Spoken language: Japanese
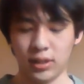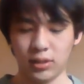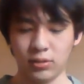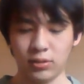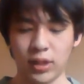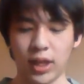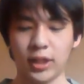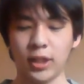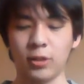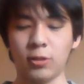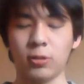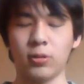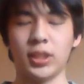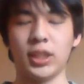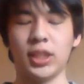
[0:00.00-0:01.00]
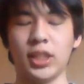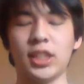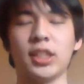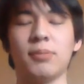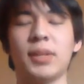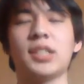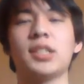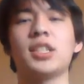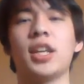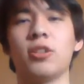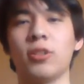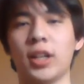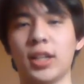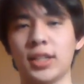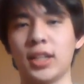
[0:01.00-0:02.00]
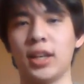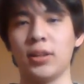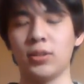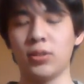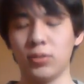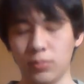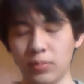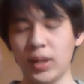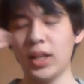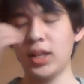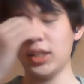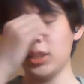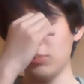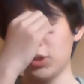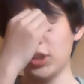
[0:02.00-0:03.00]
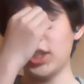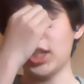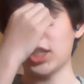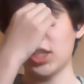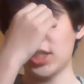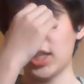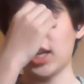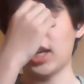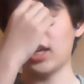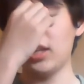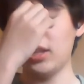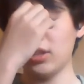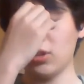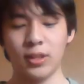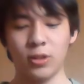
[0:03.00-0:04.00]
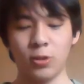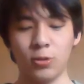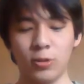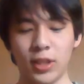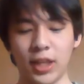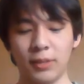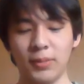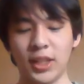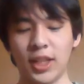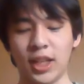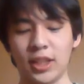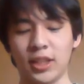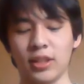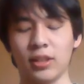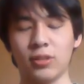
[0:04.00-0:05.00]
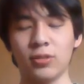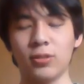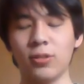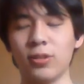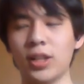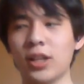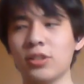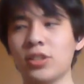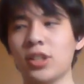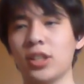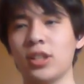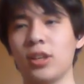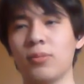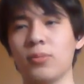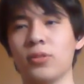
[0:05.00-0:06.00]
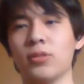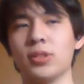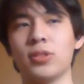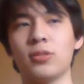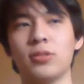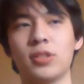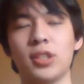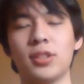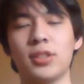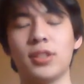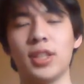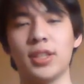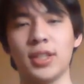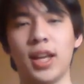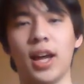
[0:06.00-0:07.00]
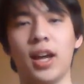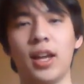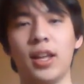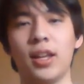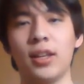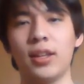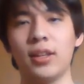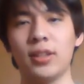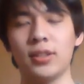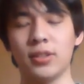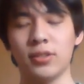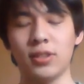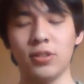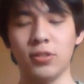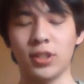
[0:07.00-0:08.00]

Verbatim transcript: 受かったとこに行きましたとかさ周りにもいたしさ、東大みたいに不合格者にはもう即日でさ次の